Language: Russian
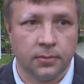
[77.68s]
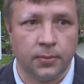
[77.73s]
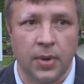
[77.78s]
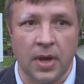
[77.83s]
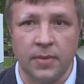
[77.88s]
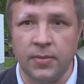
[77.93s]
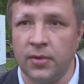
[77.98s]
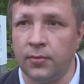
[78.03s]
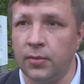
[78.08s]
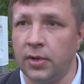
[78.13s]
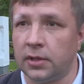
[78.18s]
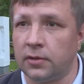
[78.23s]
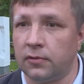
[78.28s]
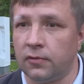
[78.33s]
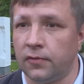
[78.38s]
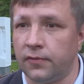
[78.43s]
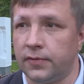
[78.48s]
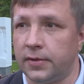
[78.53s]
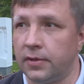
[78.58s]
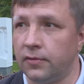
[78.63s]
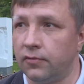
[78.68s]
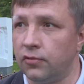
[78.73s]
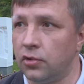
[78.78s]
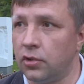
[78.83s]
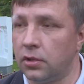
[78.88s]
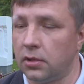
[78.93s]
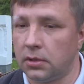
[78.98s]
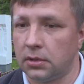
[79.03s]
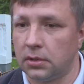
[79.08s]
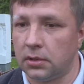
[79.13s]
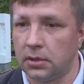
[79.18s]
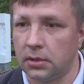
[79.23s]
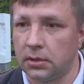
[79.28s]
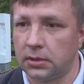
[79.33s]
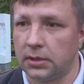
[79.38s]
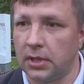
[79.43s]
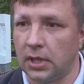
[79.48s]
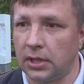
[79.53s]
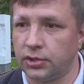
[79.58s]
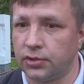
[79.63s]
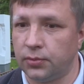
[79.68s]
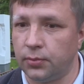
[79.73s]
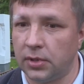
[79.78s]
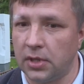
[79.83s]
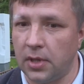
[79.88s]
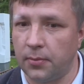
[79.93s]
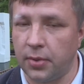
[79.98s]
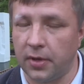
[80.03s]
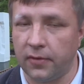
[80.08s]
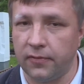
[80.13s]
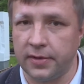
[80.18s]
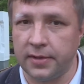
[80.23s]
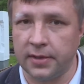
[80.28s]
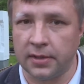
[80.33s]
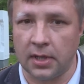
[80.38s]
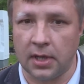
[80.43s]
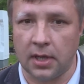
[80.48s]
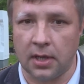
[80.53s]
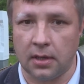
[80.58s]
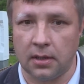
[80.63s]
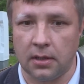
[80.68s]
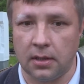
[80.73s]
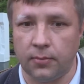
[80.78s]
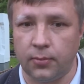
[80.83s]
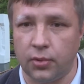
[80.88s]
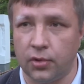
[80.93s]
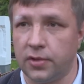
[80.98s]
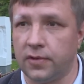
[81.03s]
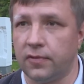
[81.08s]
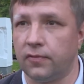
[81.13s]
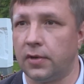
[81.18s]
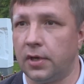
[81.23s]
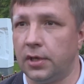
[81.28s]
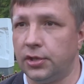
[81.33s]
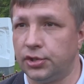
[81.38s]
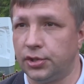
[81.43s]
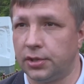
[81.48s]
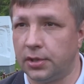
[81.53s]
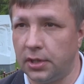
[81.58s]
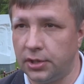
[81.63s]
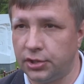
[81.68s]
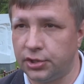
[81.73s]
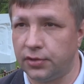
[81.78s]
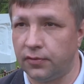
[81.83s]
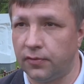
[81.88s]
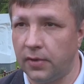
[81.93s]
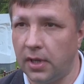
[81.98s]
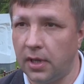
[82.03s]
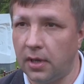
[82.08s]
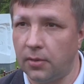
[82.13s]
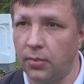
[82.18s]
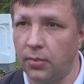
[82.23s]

помимо этого всего, также была проведена противоклещевая